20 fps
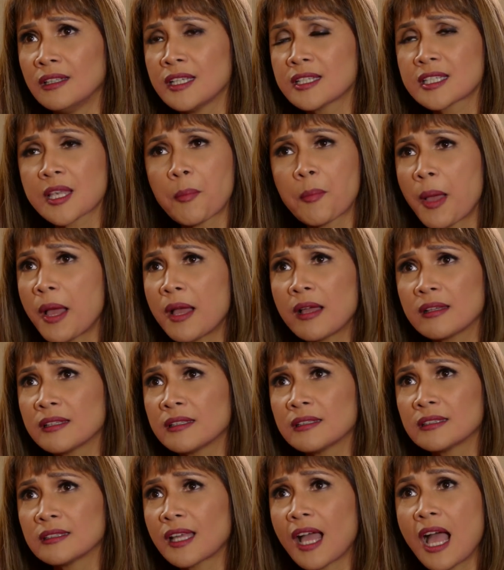Isa pa,
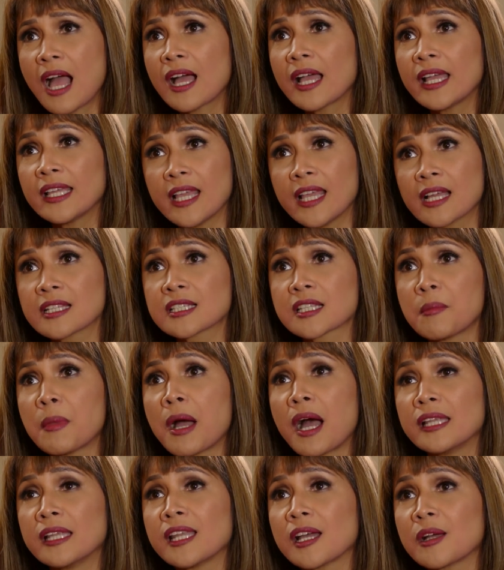nakakahiya sa mga
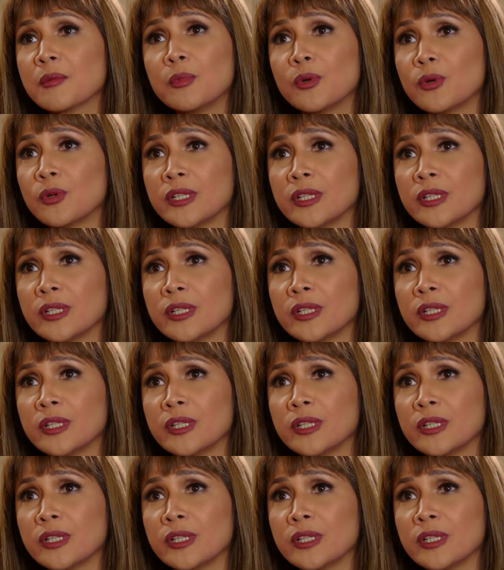anak mo.